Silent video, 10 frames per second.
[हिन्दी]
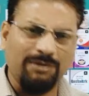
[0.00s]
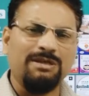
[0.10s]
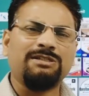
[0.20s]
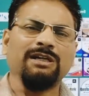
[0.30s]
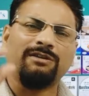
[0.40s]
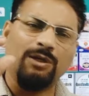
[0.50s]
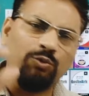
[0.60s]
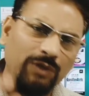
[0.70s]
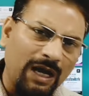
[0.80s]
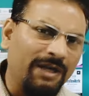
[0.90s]
समझ सकते हैं
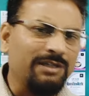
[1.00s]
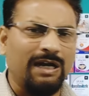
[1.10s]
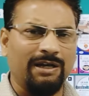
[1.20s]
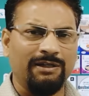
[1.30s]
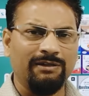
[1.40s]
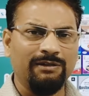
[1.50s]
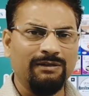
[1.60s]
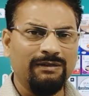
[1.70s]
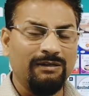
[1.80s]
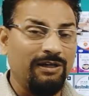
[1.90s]
उतना ही जाने
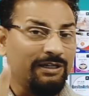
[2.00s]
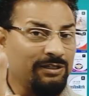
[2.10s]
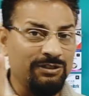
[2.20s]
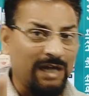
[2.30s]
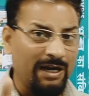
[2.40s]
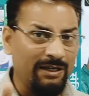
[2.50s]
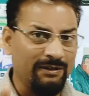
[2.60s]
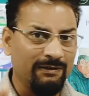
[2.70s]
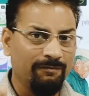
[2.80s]
लेकिन जाने